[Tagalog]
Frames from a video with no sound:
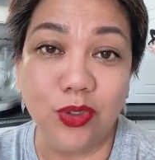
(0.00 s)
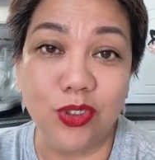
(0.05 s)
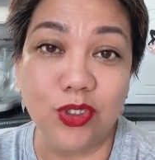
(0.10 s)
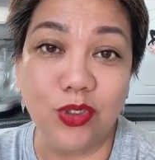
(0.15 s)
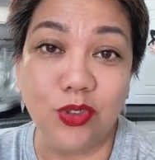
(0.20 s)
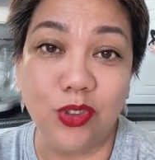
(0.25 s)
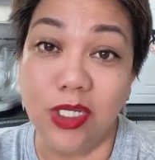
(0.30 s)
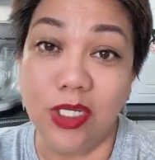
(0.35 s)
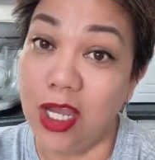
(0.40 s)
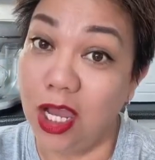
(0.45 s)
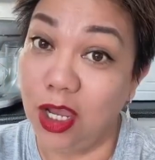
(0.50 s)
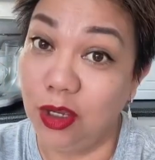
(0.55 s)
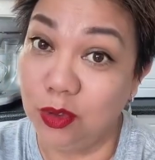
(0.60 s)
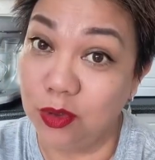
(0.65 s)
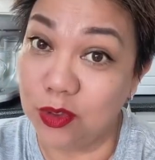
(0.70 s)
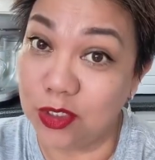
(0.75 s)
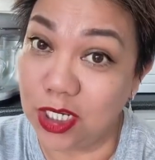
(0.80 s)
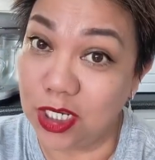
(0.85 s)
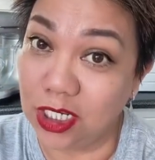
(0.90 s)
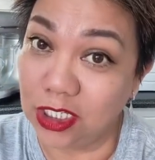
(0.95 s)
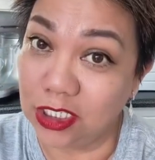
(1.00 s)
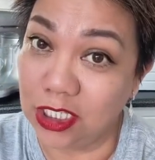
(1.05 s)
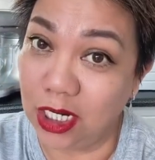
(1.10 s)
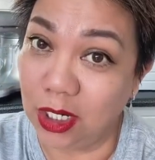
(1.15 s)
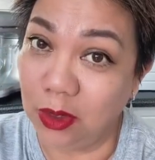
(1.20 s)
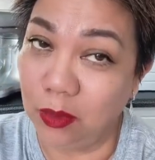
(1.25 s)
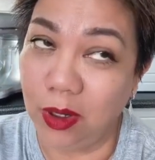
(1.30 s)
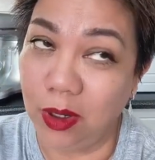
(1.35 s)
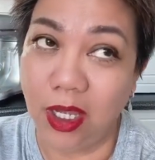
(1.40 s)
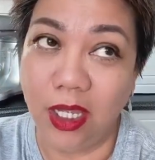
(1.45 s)
So, nagkakagulo silang
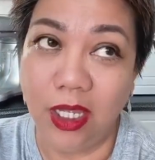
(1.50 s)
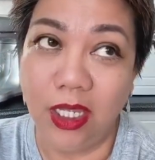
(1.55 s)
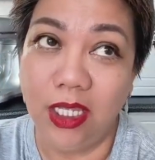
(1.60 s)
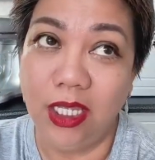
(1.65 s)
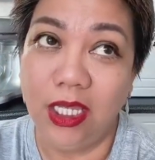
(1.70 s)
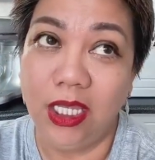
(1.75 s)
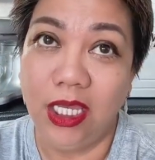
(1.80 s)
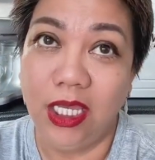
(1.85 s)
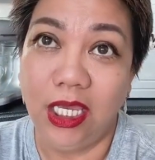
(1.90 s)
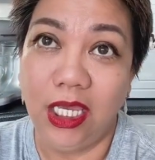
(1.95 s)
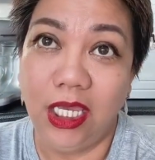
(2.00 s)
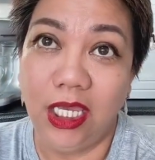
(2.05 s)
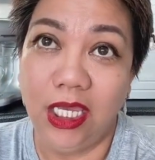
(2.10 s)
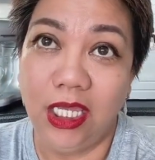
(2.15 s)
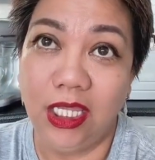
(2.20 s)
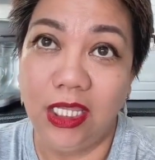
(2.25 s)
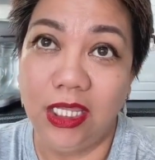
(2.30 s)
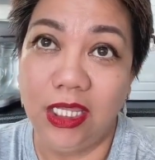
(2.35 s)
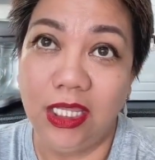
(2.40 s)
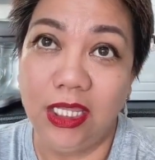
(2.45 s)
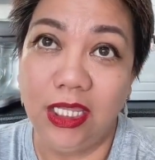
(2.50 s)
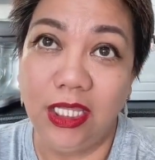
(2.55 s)
dalawa. And,